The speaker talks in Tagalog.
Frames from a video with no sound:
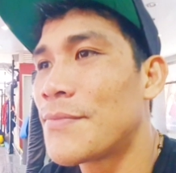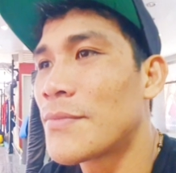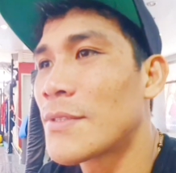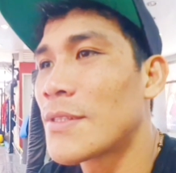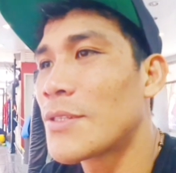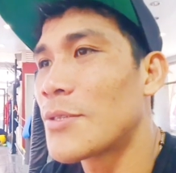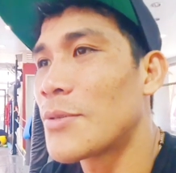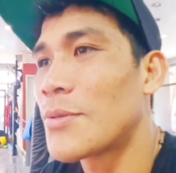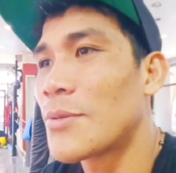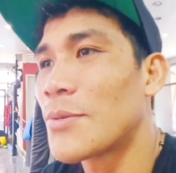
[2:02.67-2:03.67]
Ah,
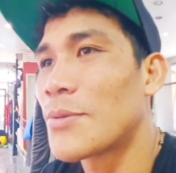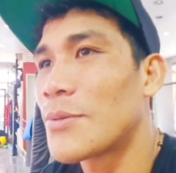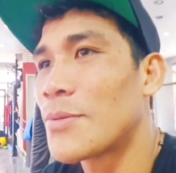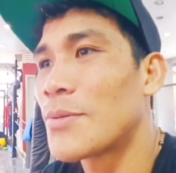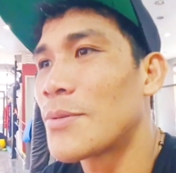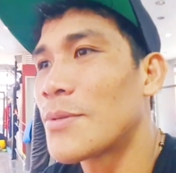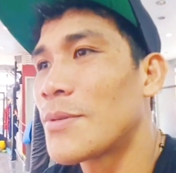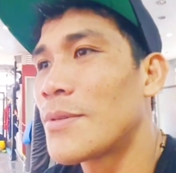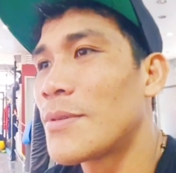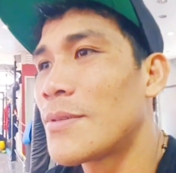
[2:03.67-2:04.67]
magre-represent ka na ng
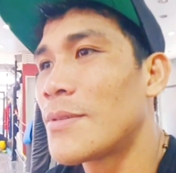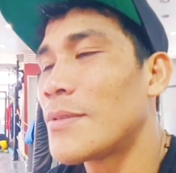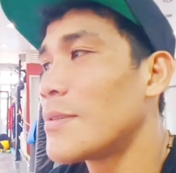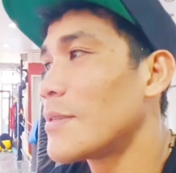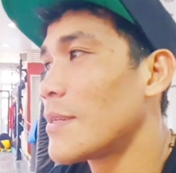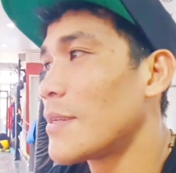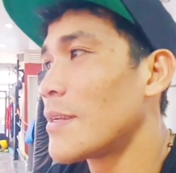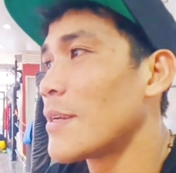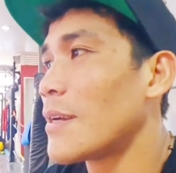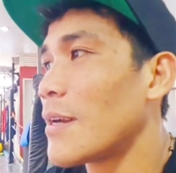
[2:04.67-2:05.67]
flag ng Pilipinas
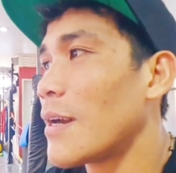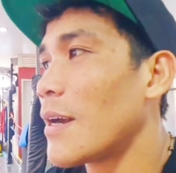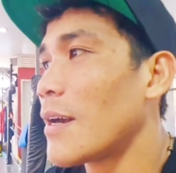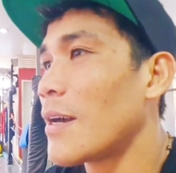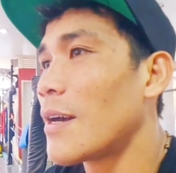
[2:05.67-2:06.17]
uli sa...